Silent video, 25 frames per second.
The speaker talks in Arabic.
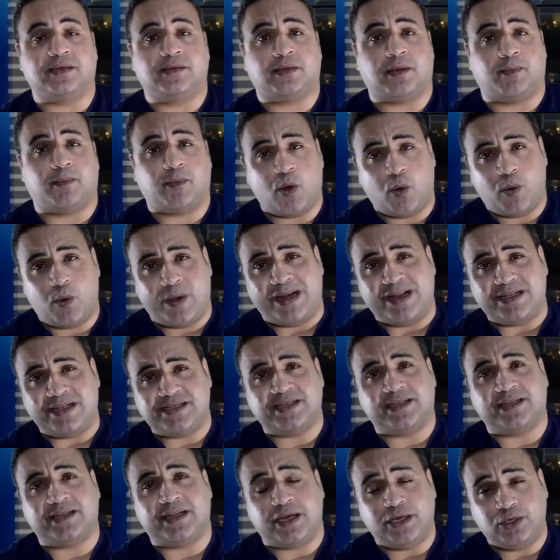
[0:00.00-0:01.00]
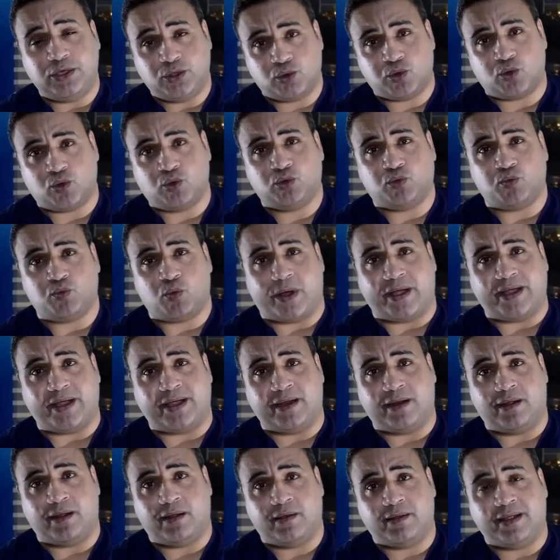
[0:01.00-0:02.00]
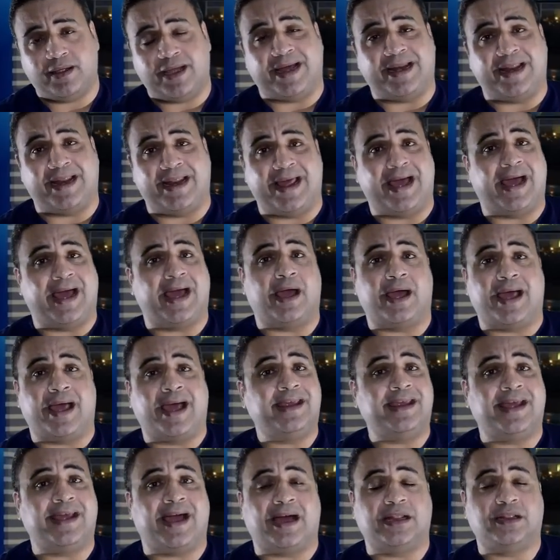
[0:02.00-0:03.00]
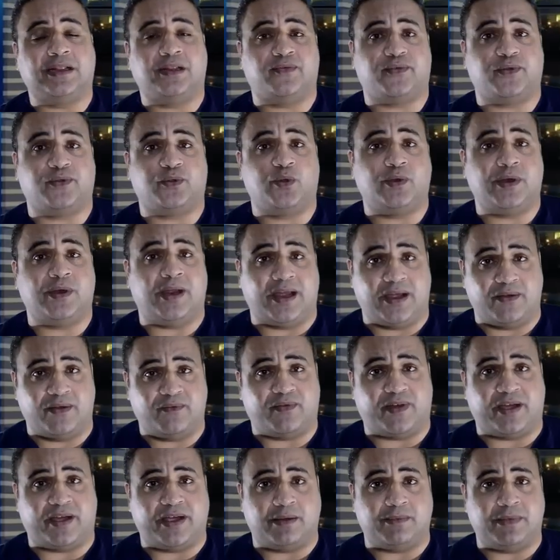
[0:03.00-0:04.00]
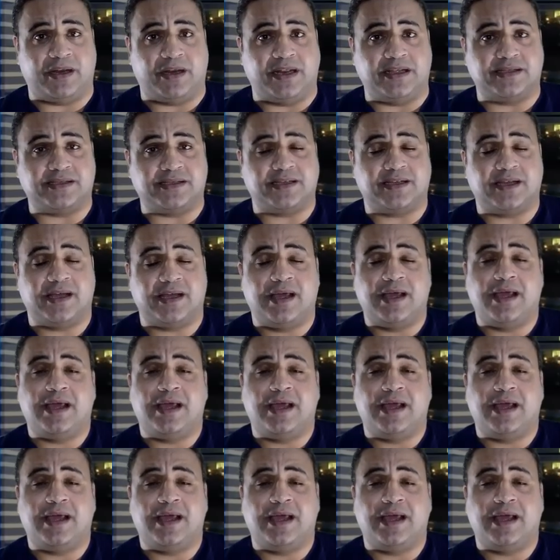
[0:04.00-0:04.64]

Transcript: طب هو الليزك ده ليه شروط معينه يعني انا اي حد في الدنيا ينفع يعمل ليزك